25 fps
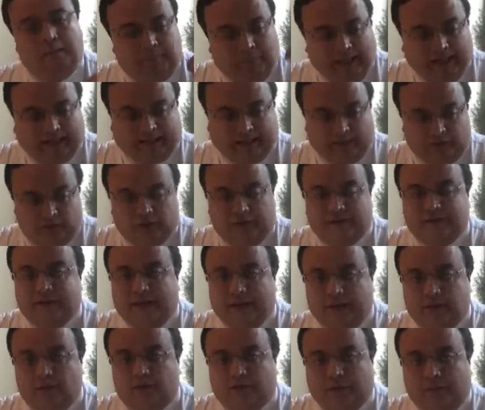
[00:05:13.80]
para que entonces
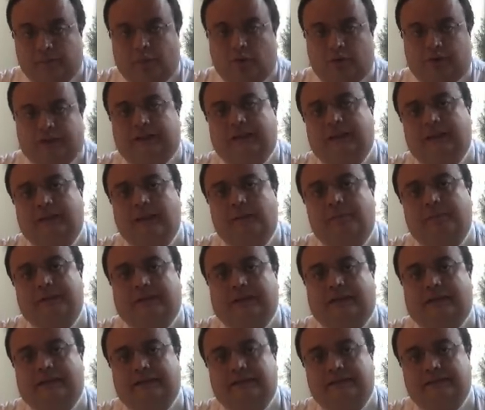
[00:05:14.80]
ellos aporten el
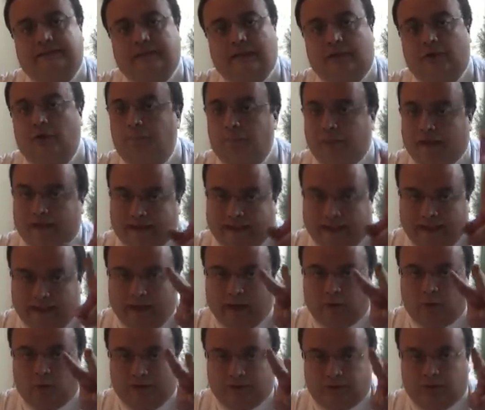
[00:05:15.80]
capital necesario para que en
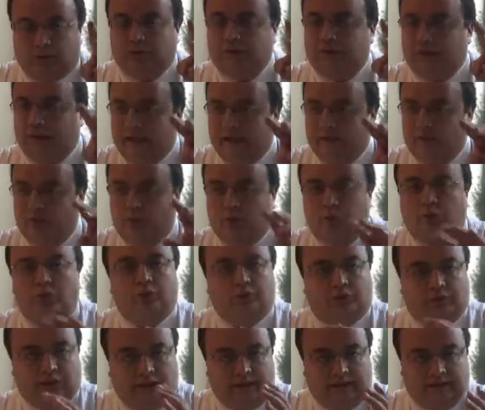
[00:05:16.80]
la ecuación
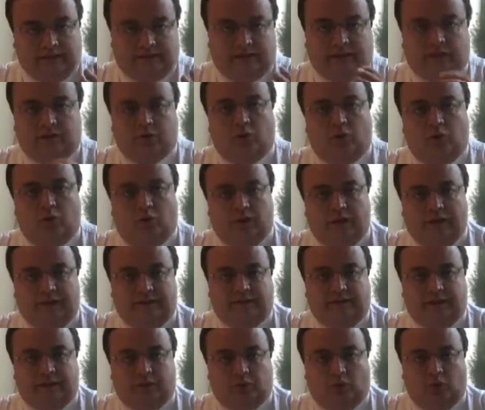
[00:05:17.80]
3-1 esté todo,
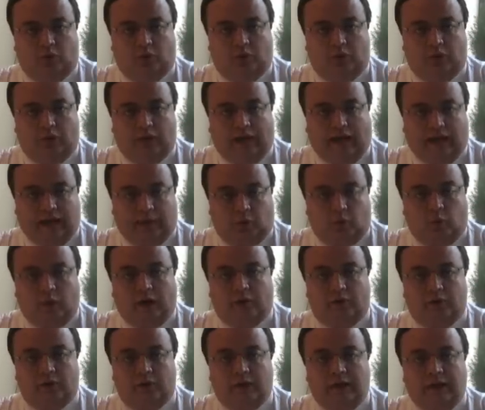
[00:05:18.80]
esté todo
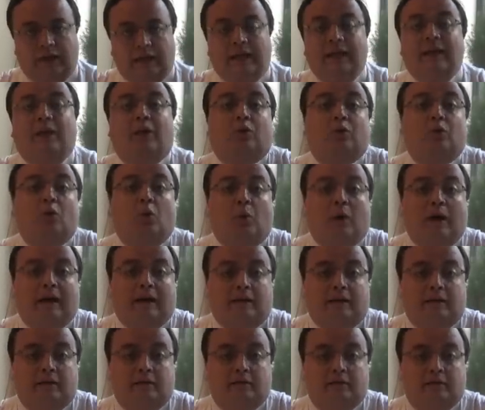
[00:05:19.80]
adecuado. No
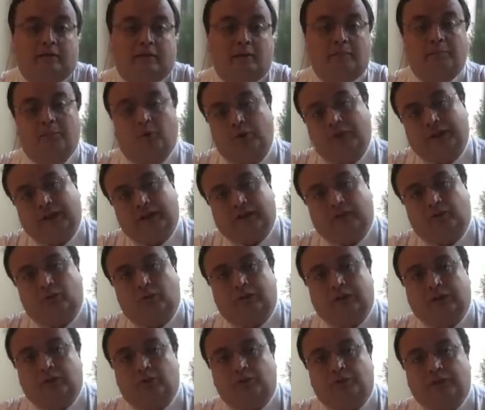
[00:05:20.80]
vale, porque
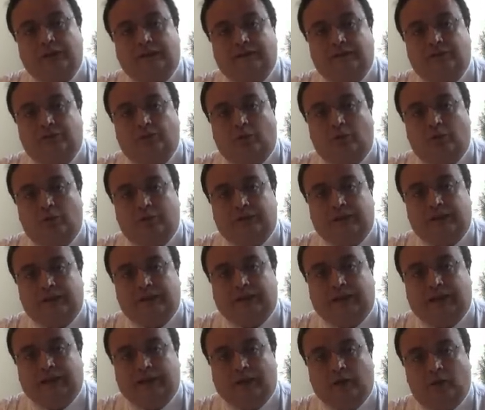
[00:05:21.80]
resulta que ustedes solo
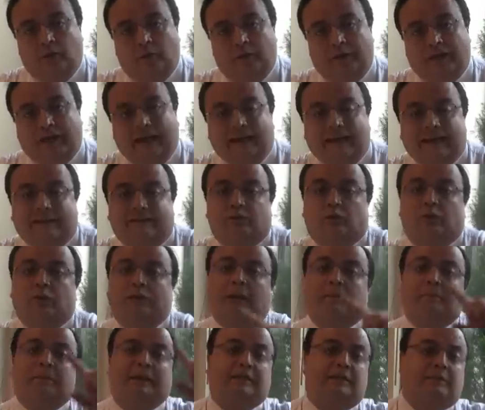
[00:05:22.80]
tendrían que comprar es
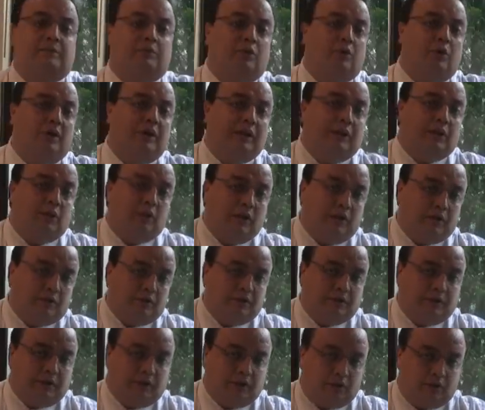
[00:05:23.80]
con el patrimonio líquido del
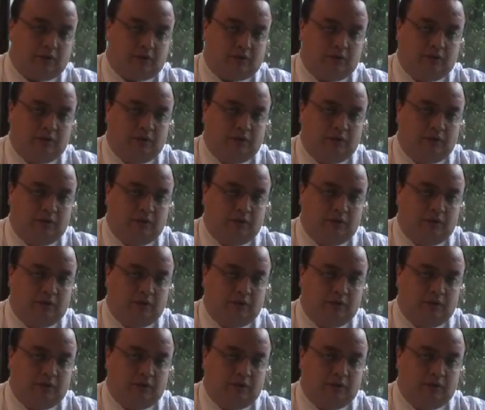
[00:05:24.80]
año anterior.